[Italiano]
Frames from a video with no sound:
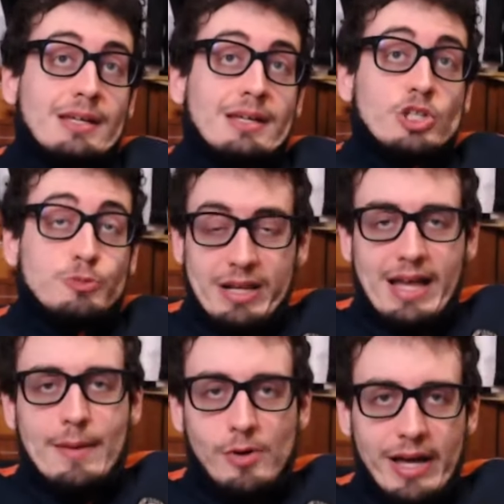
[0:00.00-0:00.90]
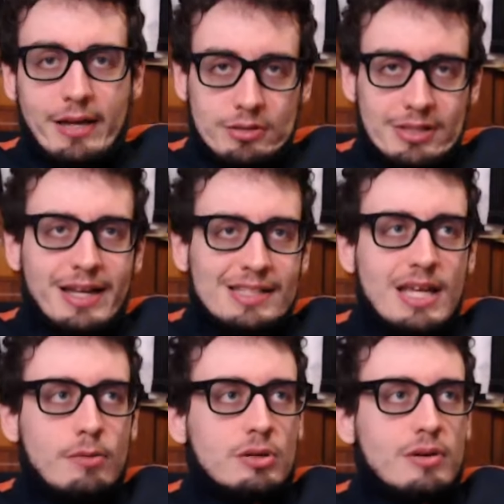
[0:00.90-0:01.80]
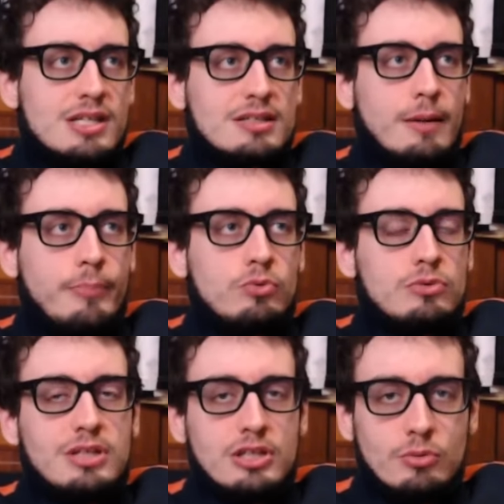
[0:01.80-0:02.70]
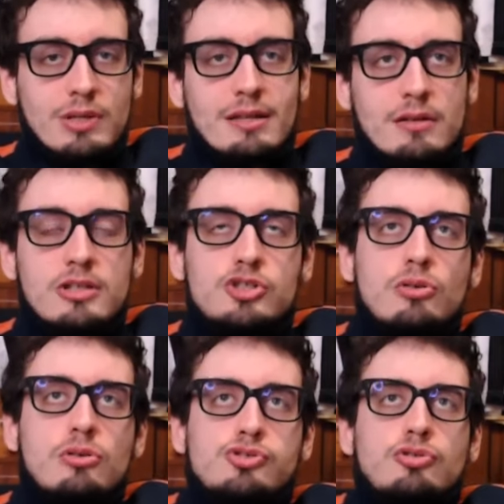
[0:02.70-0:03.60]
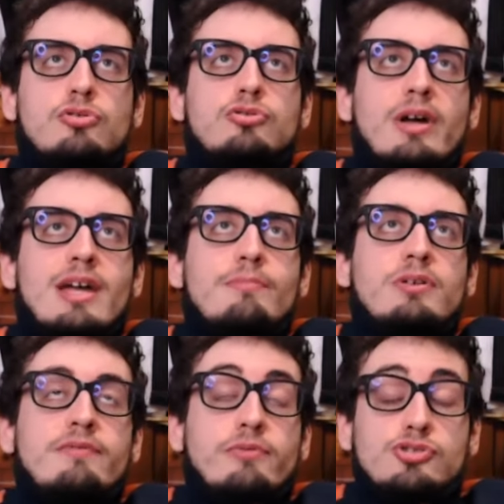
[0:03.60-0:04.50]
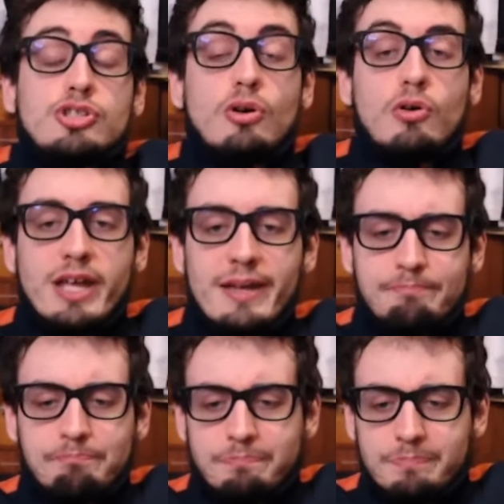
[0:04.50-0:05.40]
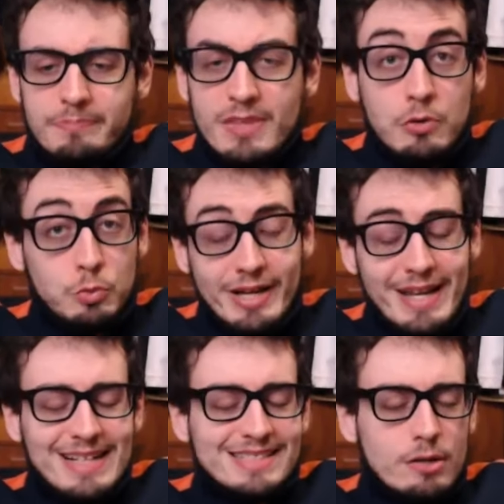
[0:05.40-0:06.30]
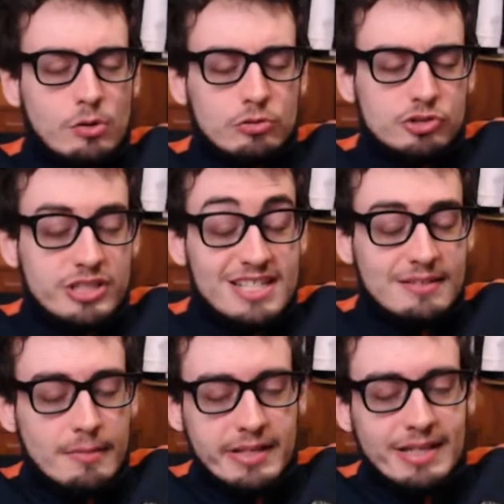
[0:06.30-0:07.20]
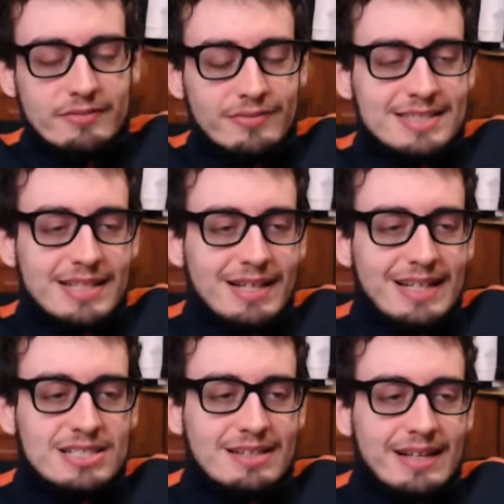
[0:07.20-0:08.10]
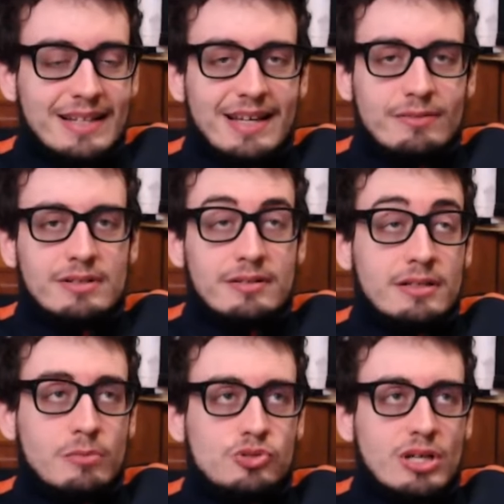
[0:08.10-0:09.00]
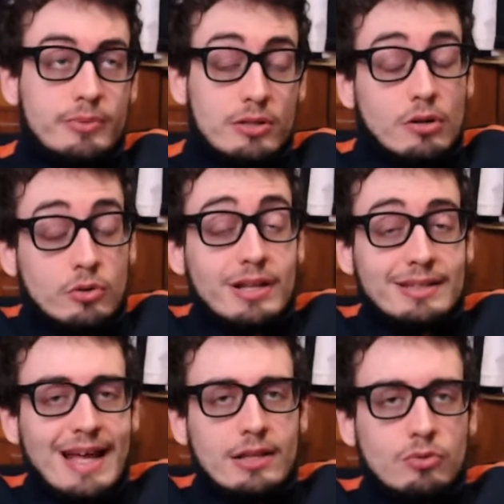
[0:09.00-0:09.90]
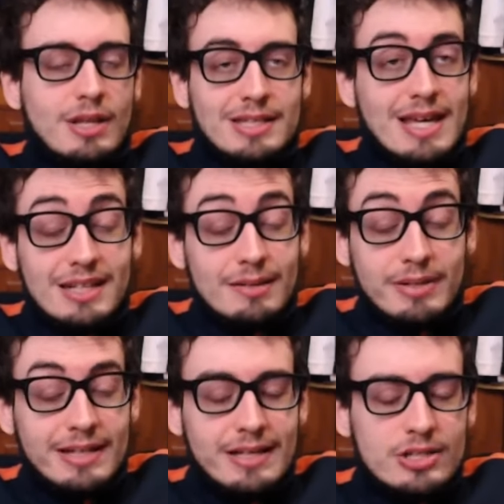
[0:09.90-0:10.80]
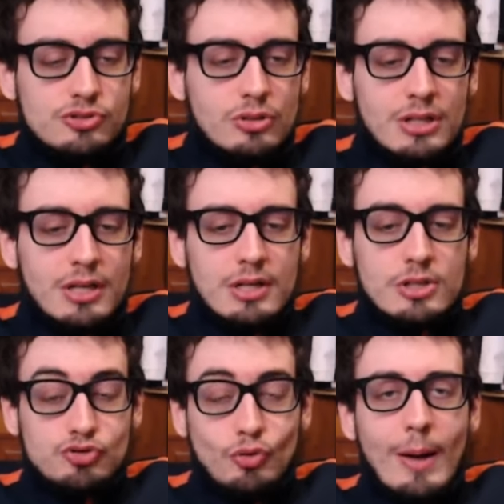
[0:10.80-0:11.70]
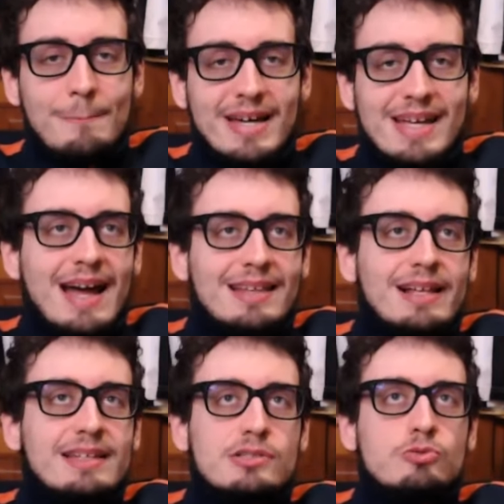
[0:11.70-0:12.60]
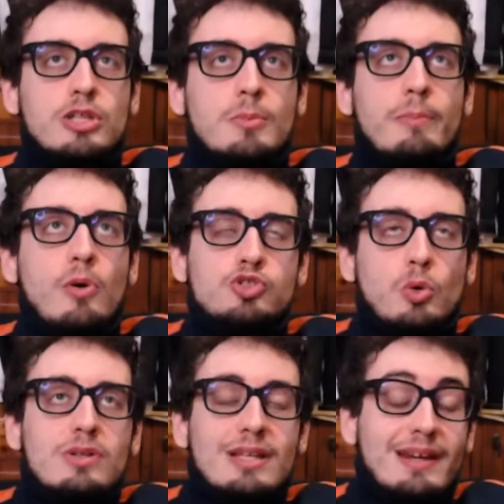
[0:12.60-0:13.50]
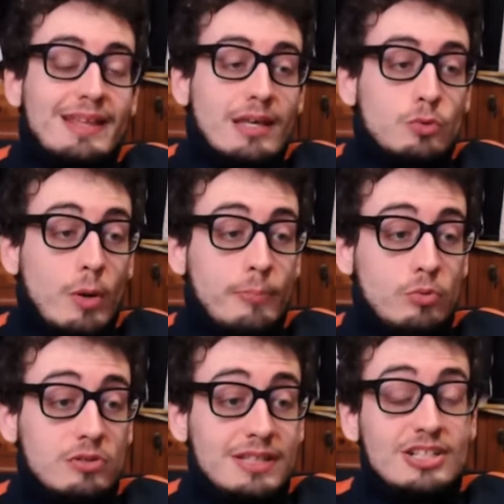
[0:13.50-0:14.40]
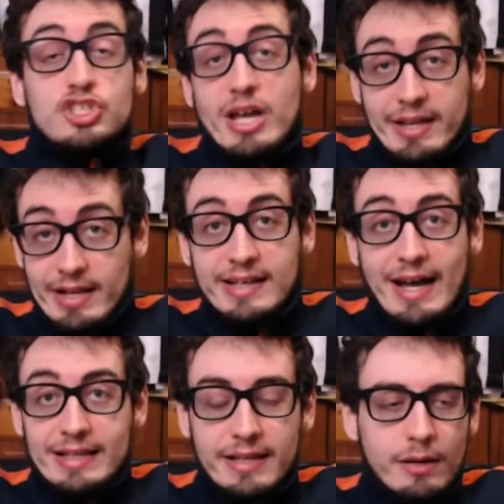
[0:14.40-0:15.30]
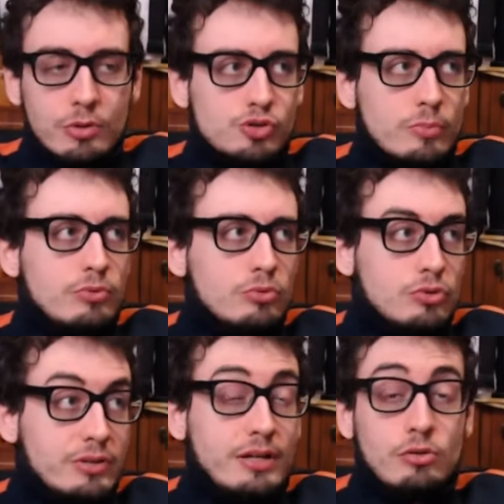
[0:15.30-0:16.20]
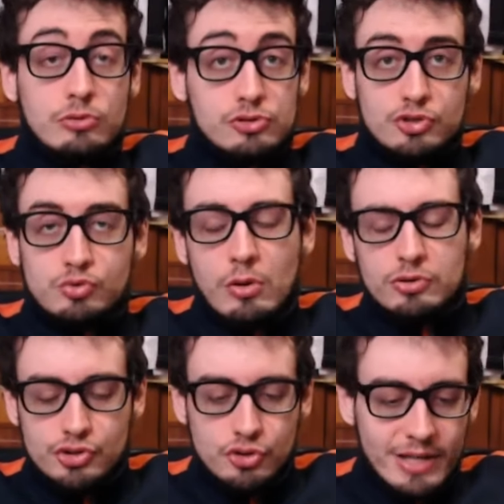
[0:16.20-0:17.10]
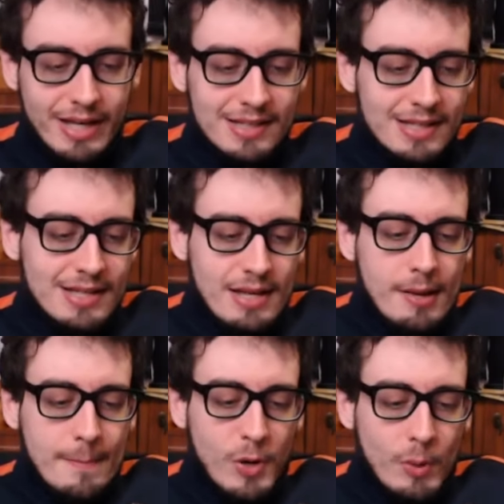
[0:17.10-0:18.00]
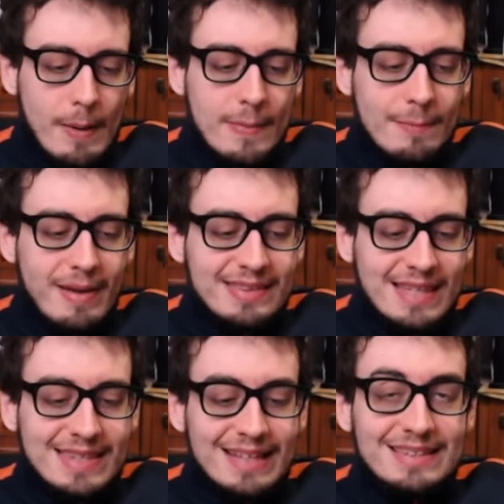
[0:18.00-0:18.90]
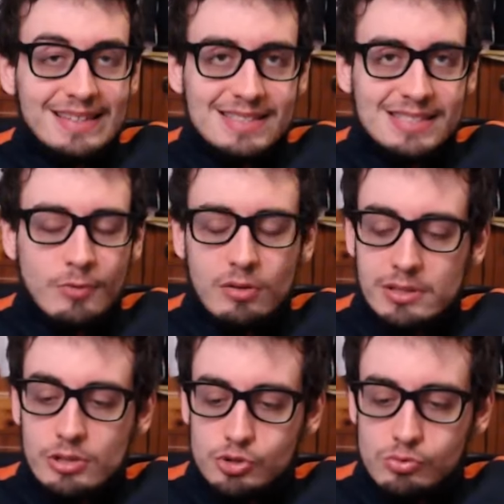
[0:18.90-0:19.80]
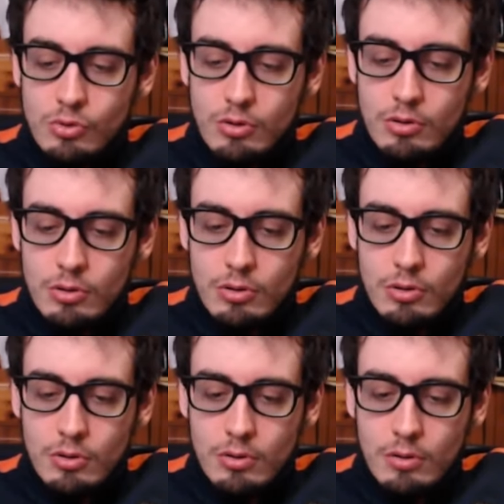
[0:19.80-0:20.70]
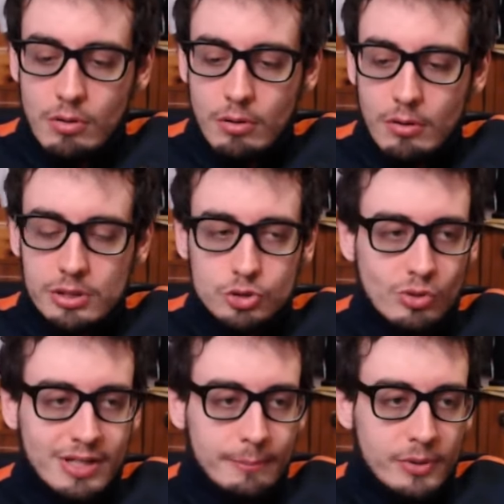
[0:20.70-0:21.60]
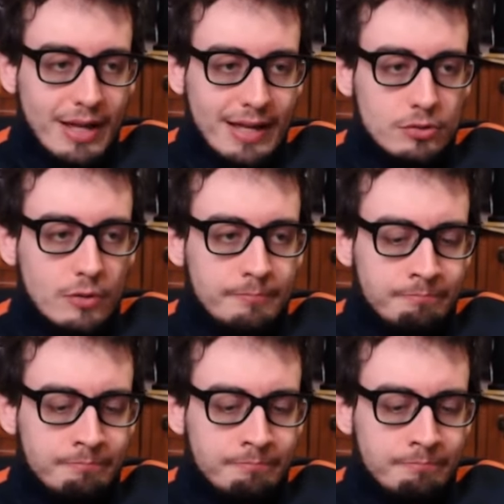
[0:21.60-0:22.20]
Speriamo, ecco, di dare seguito a questi tre punti, chiudendo il discorso contro Empoli e Frosinone, due gare che saranno tostissime perché a differenza del Lecce da, da, da, questo campionato hanno ancora tanto da chiedere perché adesso sono appaiata al terzultimo posto a quota 32 punti c'è anche il Cagliari a questo punto che contro il Sassuolo si gioca probabilmente tantissimo del suo, del suo campionato.